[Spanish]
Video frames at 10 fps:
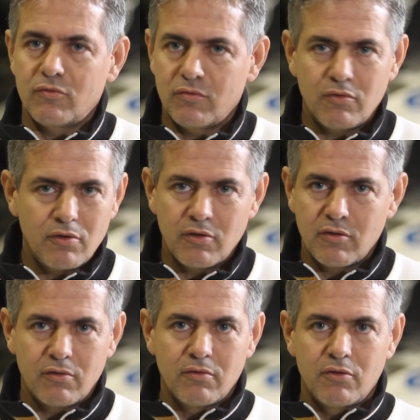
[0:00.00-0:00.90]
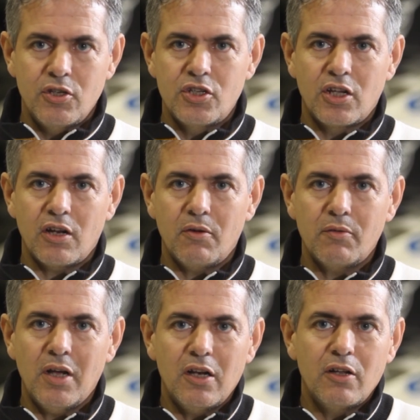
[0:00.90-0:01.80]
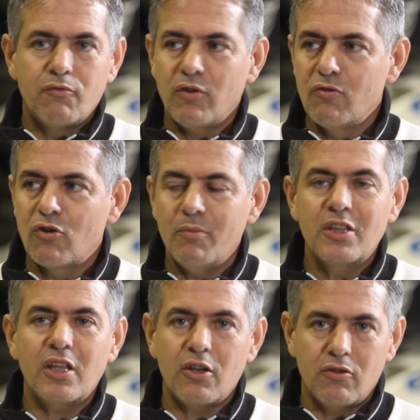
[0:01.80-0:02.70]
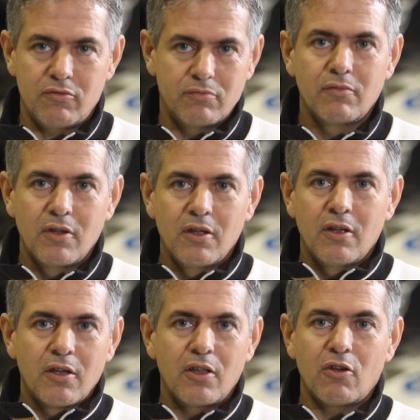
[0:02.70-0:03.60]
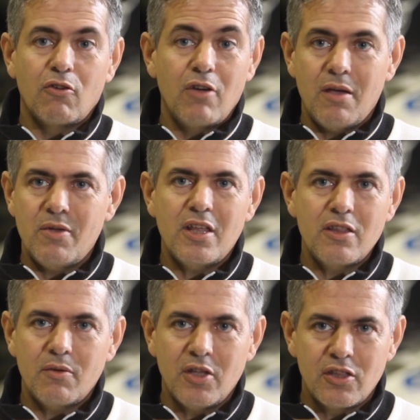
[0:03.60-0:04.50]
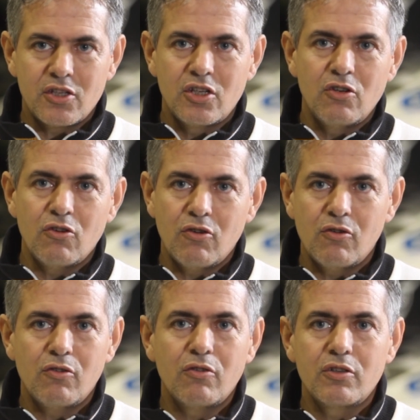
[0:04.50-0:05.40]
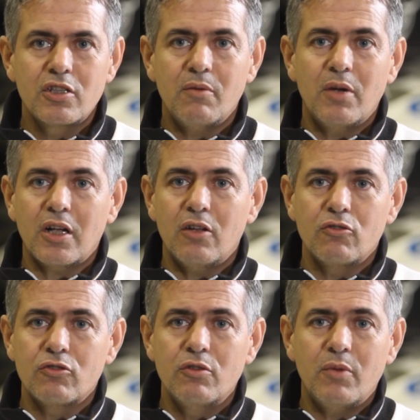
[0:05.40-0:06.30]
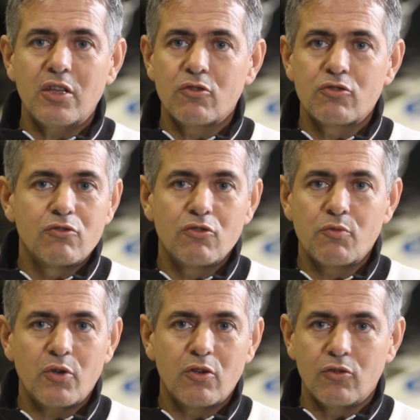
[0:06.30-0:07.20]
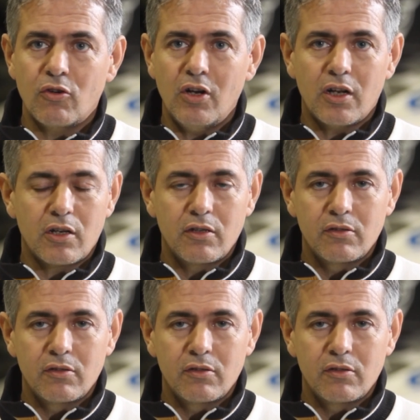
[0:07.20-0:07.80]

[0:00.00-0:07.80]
eh, ni siquiera verbal, fue un comentario que dijo, evidentemente, si no están marcados los neumáticos, no se pueden controlar.